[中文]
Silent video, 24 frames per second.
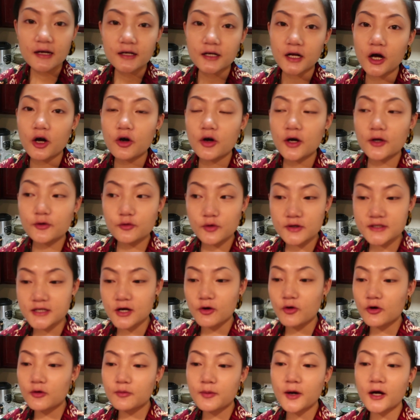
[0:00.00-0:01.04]
然后很多
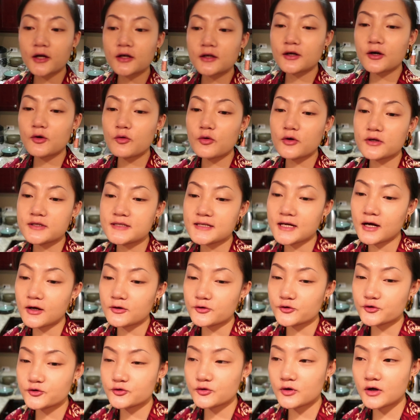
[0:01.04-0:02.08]
小伙伴呢跟我
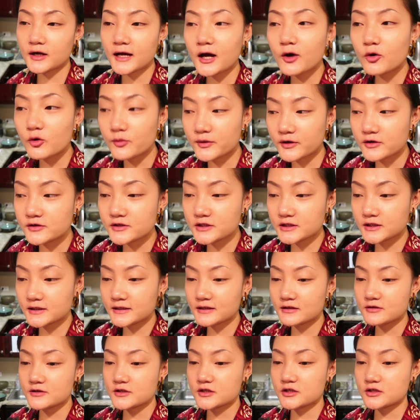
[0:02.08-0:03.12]
讲说，看我平时的
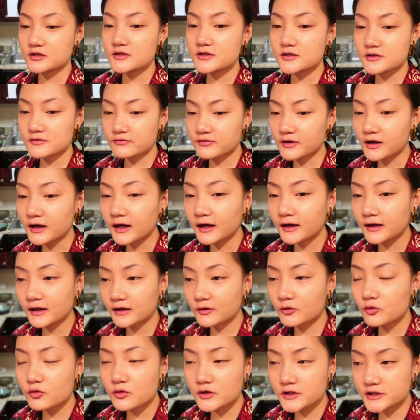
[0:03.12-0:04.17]
饮食脂肪含
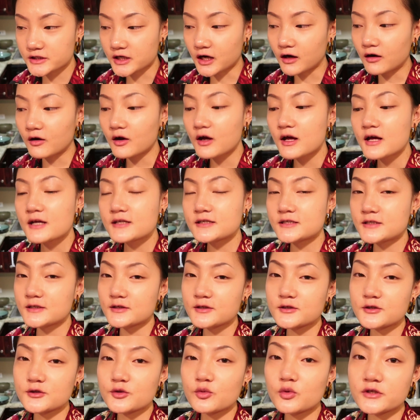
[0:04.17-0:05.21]
量过少，其
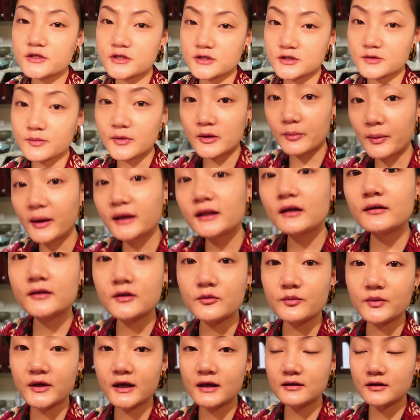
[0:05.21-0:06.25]
实我只是没拍到
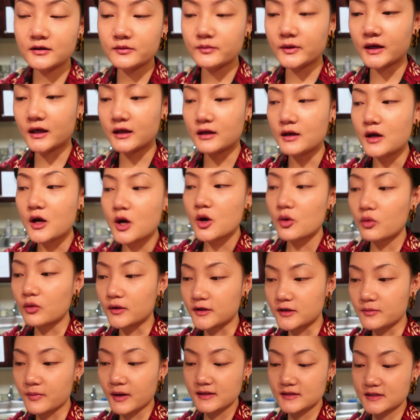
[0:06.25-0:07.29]
影片里面。我
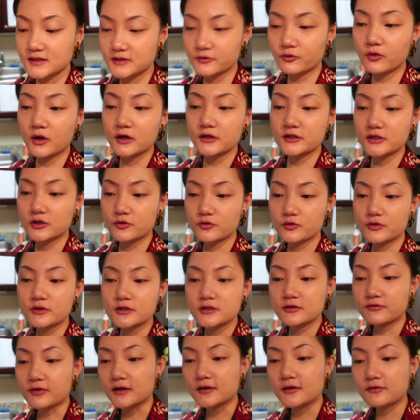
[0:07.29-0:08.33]
一般习惯摄入
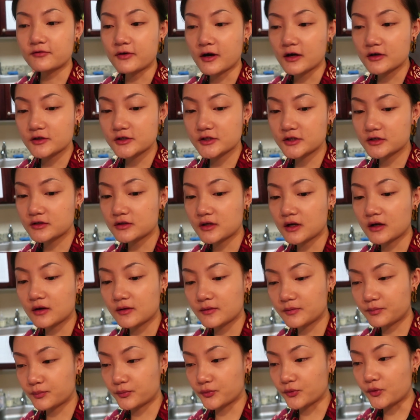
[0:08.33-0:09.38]
脂肪的方式
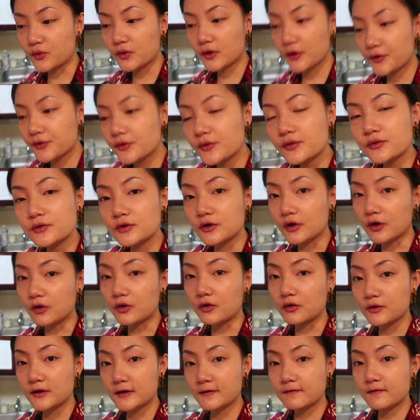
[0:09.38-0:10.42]
呢，不会用
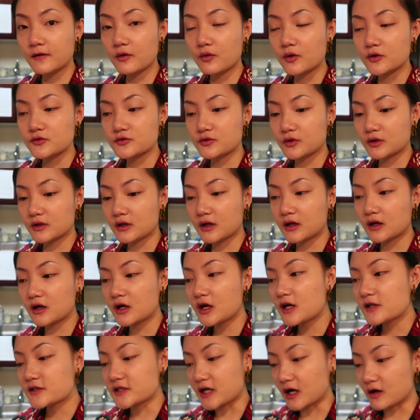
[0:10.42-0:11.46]
油，因为我觉得
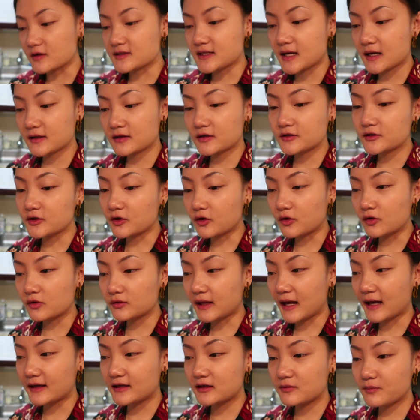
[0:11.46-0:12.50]
炒菜的油
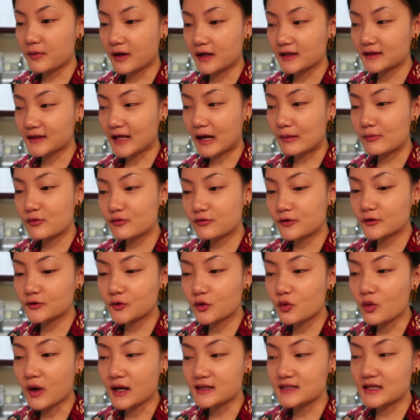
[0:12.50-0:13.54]
它一般大部分
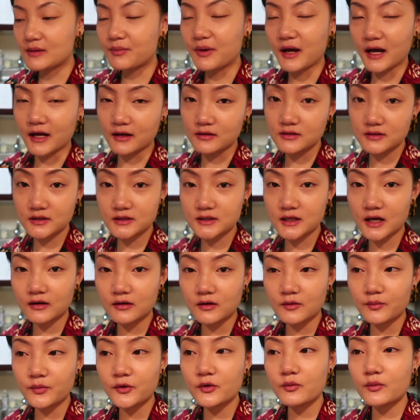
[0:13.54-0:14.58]
都挂在盘子上
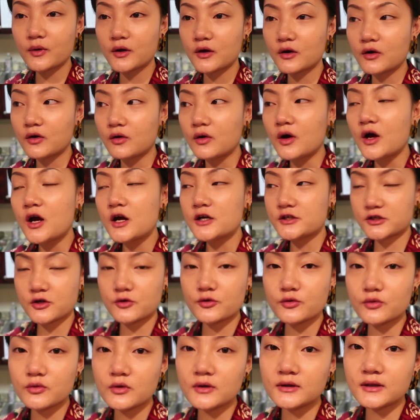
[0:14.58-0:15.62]
了，并没有摄
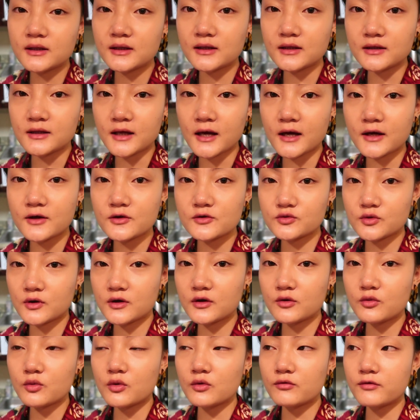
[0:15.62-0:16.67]
入我体内，所
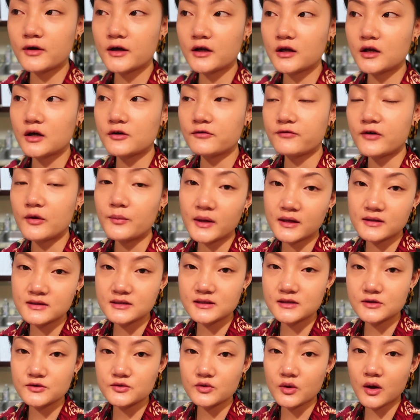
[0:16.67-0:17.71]
以我为了方便
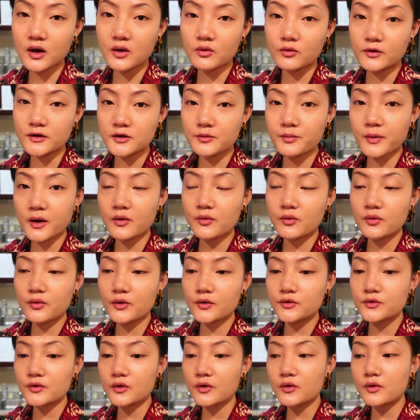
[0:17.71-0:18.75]
计算，我一般
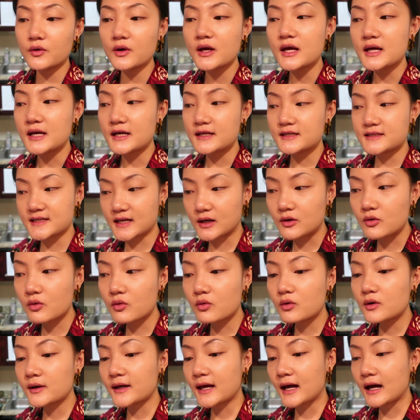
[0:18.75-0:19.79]
会用坚
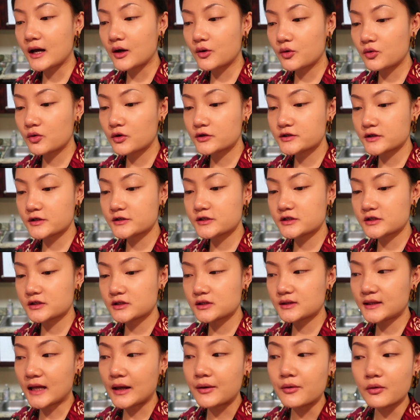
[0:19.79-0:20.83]
果呀，或者
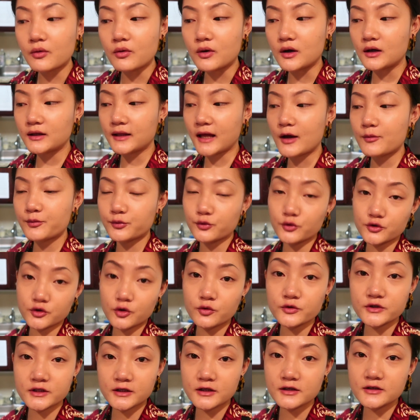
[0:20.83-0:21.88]
是蛋黄来补
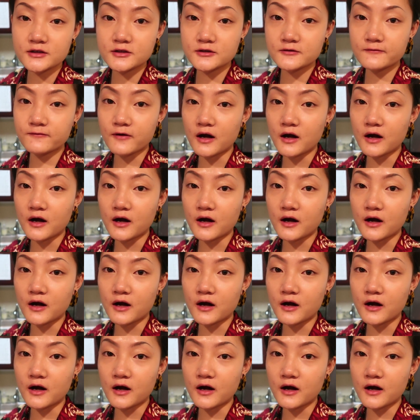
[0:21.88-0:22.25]
充这个脂